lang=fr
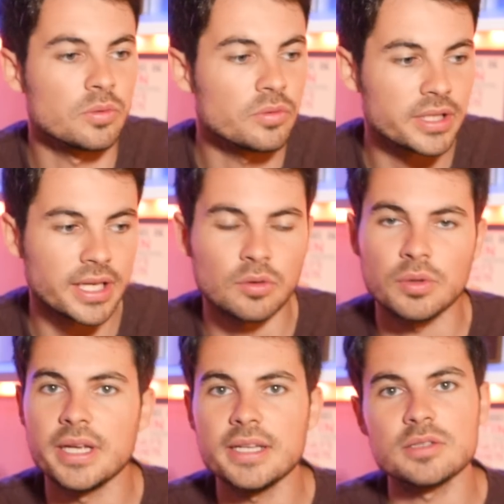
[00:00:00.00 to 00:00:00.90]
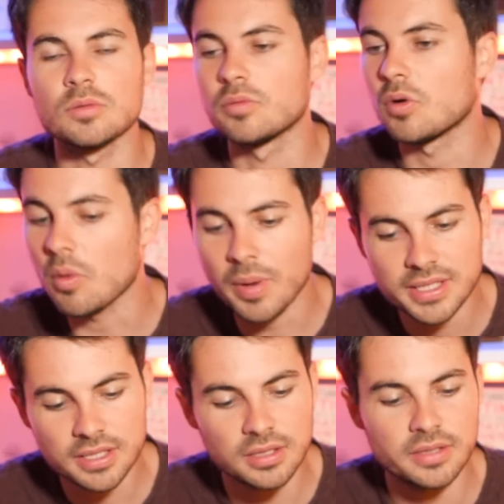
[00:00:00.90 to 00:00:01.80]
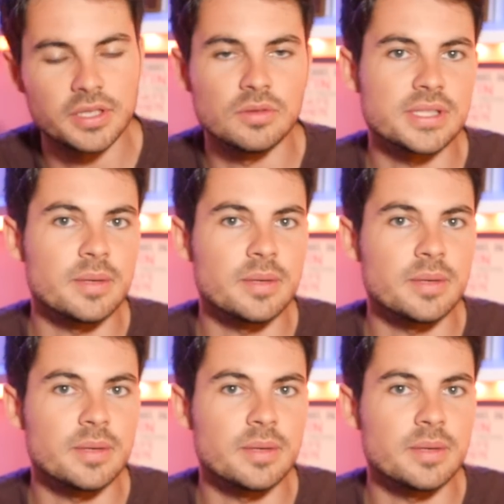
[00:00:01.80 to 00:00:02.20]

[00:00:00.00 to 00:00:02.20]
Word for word: on veut être régulier, si on veut repartir dans des vidéos